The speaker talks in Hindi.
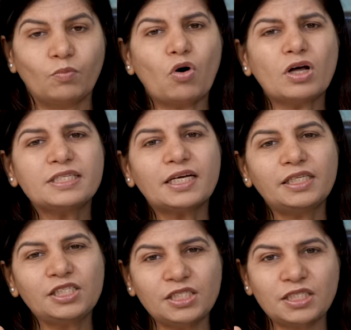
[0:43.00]
बहुत सारी
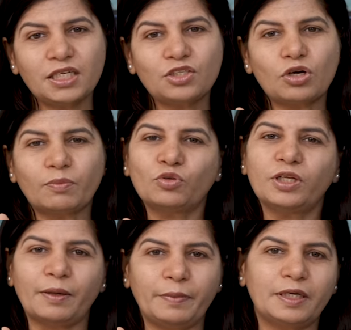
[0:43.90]
चीज़ें हैं जो आपको
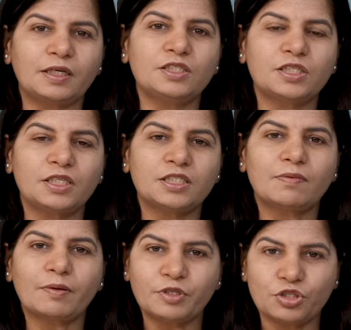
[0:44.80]
ध्यान में रखनी चाहिए जब
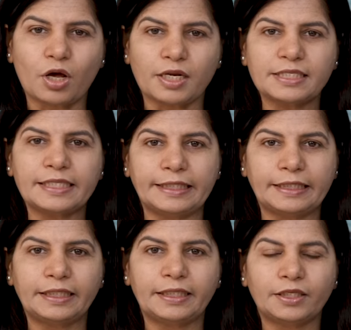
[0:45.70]
आप इंश्योरेंस
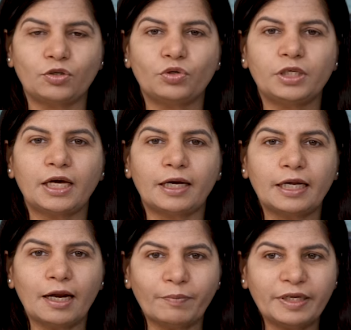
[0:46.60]
लेते हैं क्योंकि
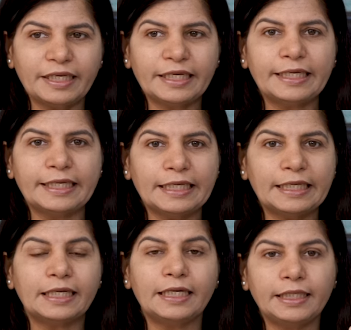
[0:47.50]
अगर आपने ये
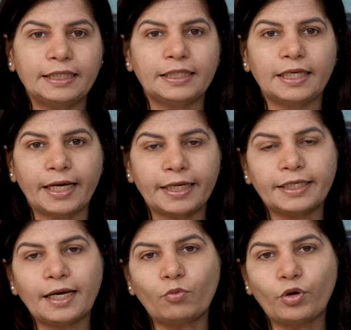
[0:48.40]
डिक्लेयर नहीं किया है
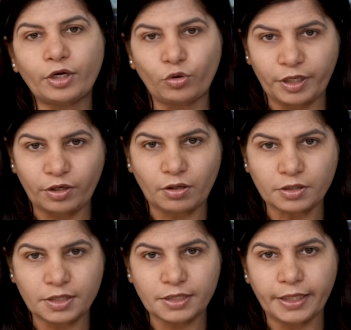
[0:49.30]
कि आपको
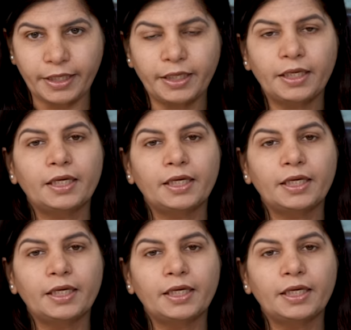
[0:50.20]
एंडोमेट्रोसिस है